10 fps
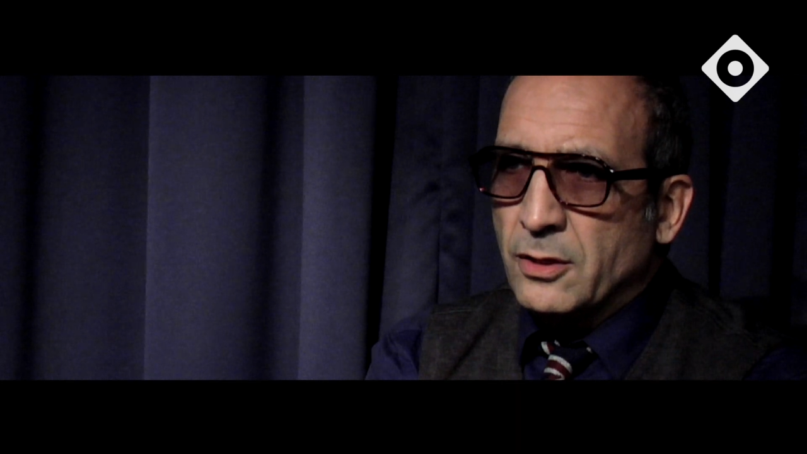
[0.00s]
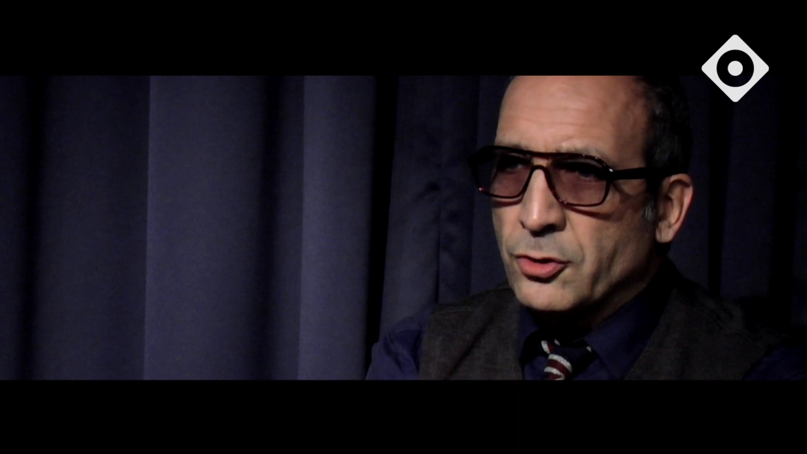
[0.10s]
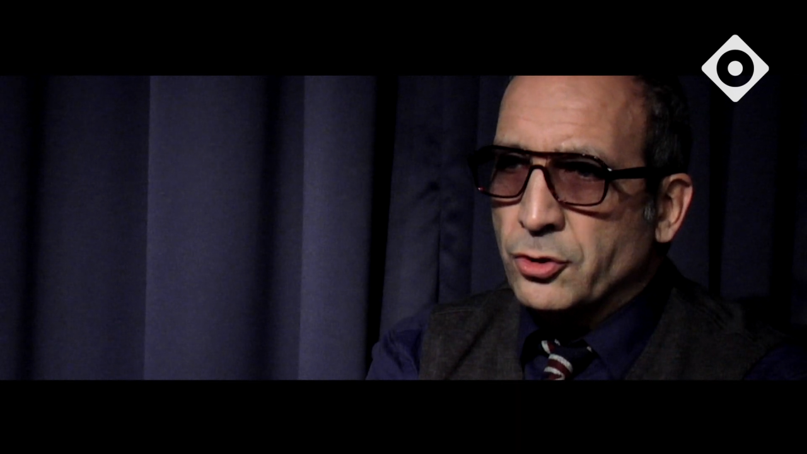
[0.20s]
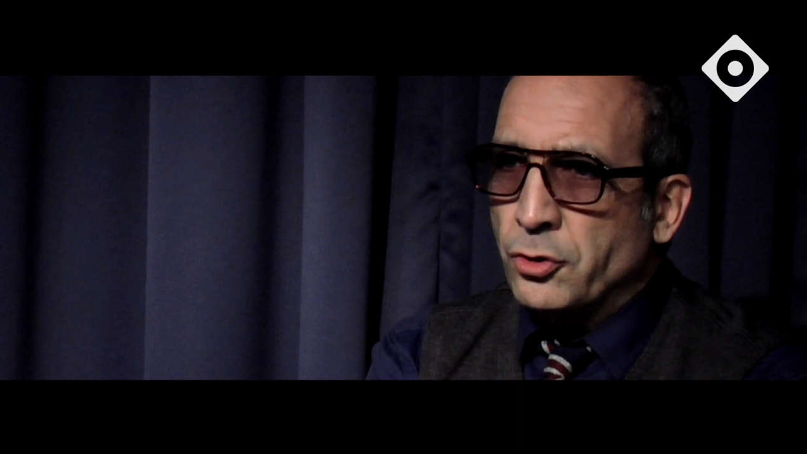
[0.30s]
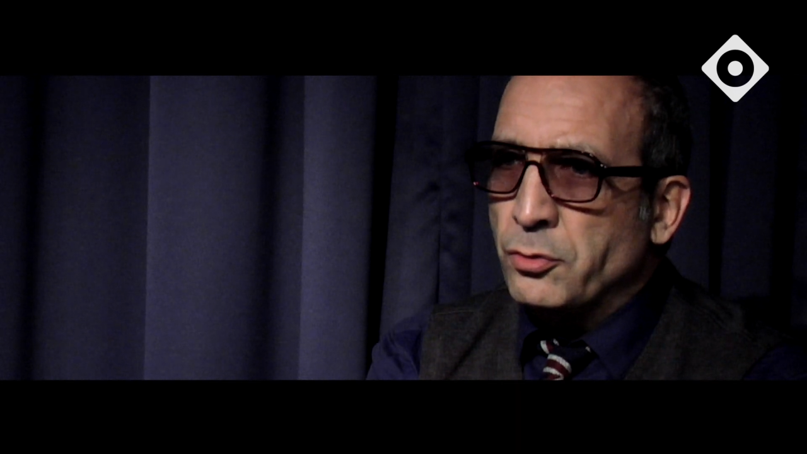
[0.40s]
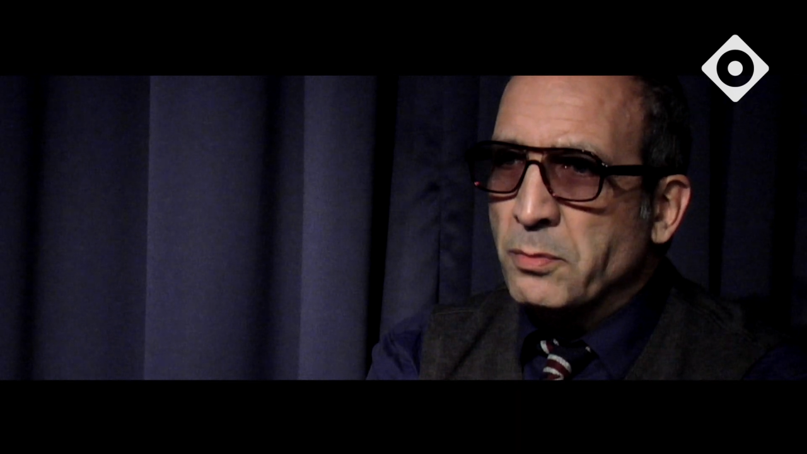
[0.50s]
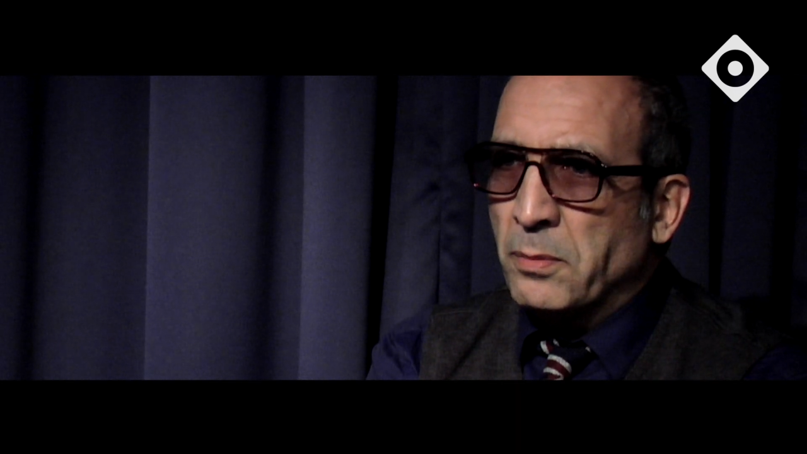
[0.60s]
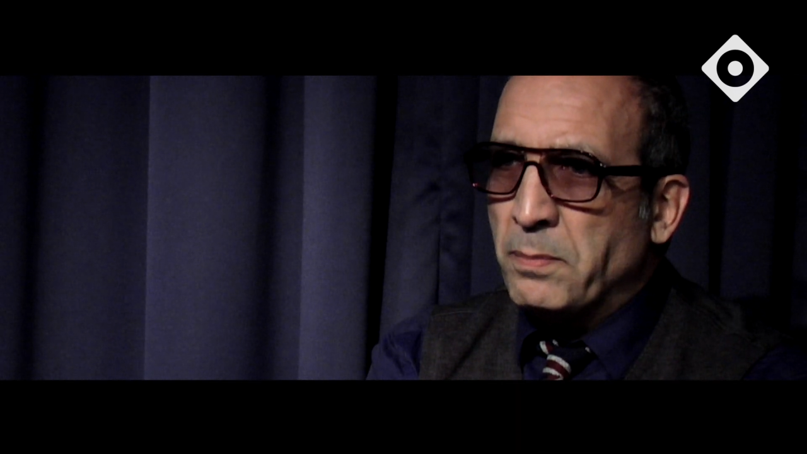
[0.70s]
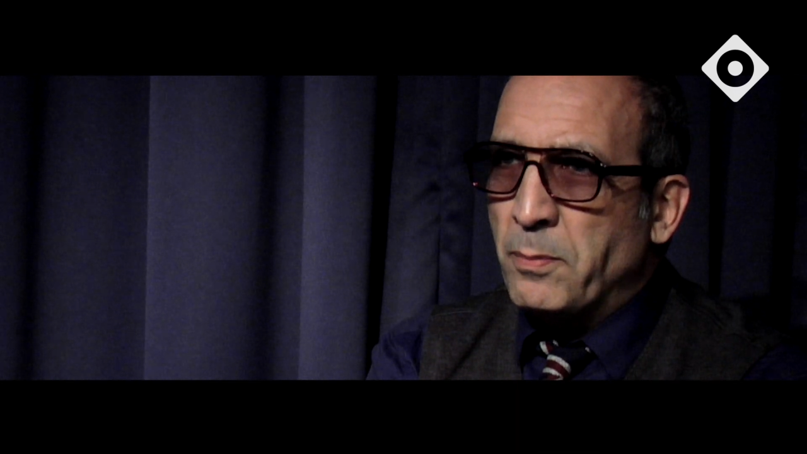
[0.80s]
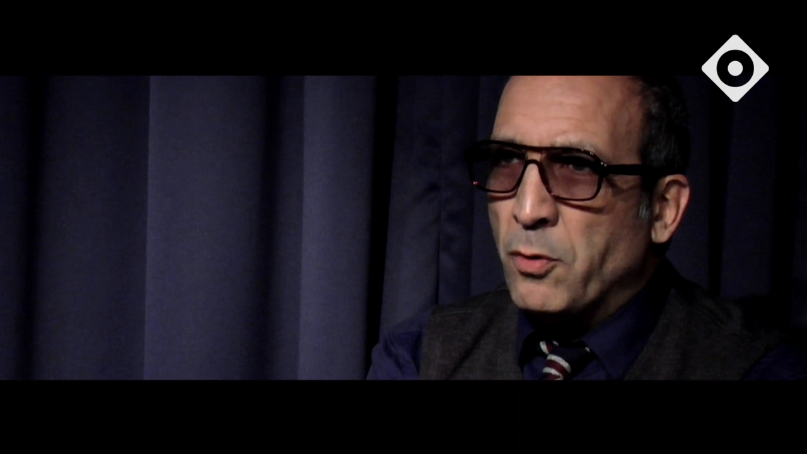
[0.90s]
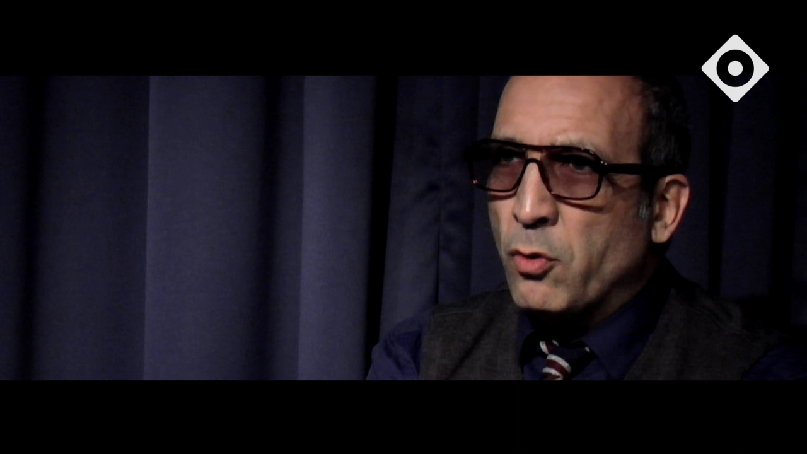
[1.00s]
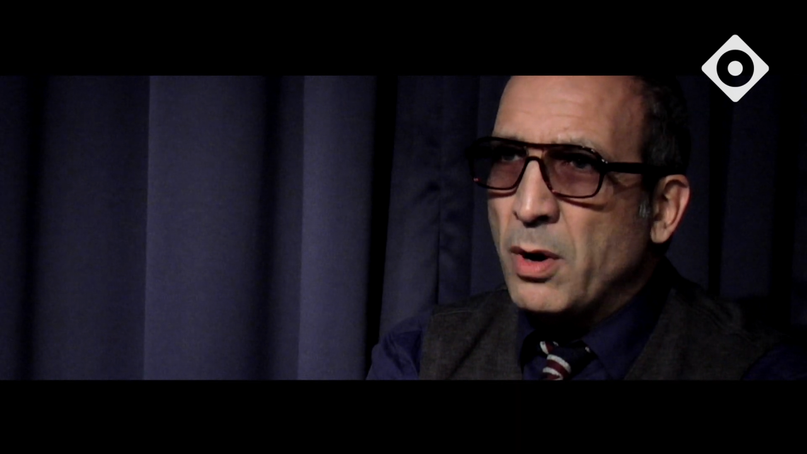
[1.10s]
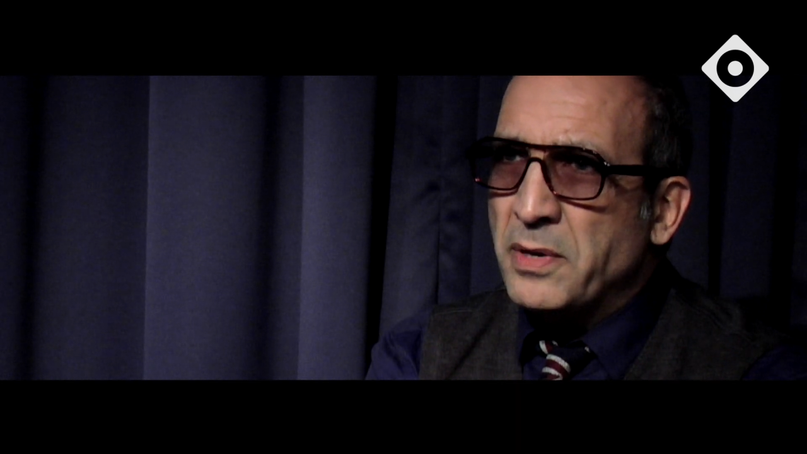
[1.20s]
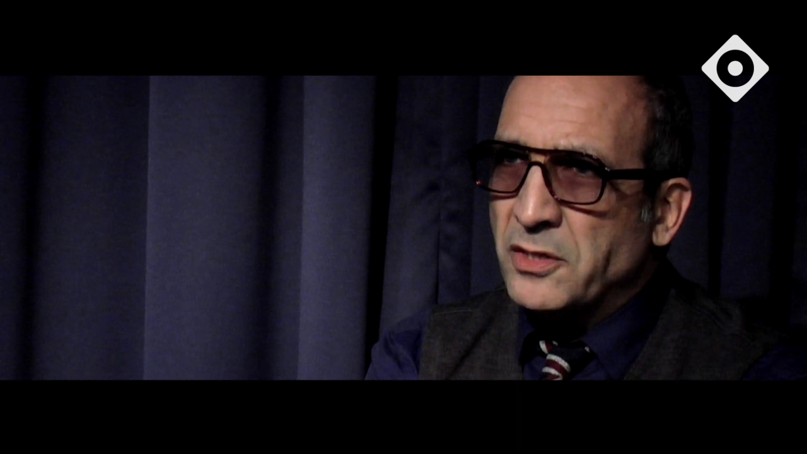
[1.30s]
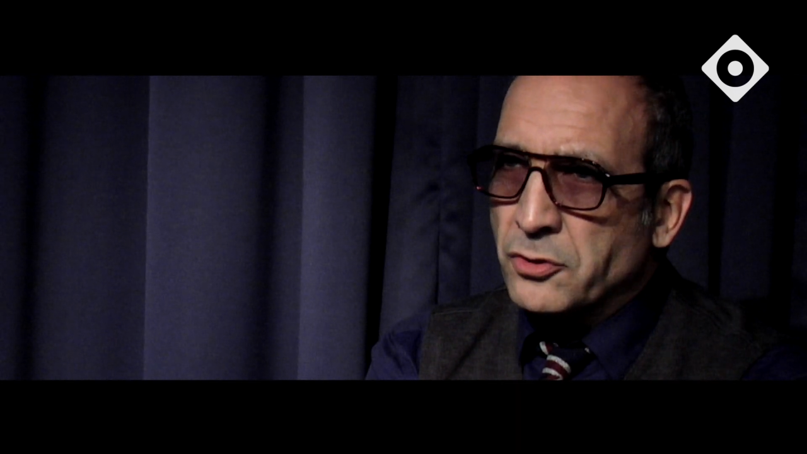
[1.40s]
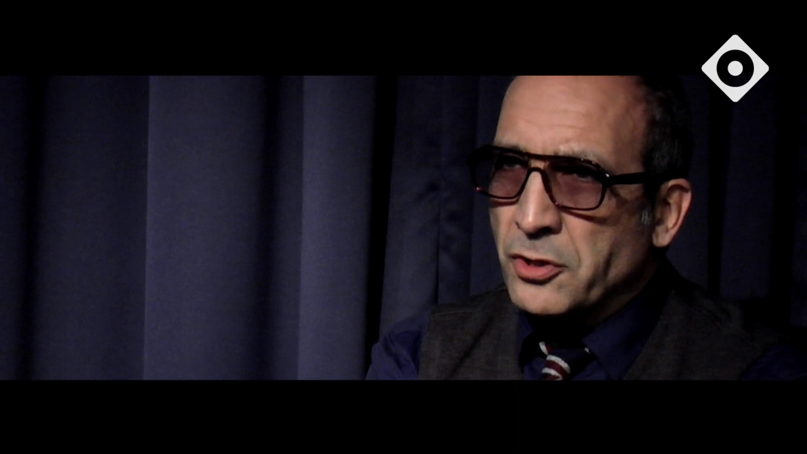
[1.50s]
Je ne lui demande pas pourquoi, mais il se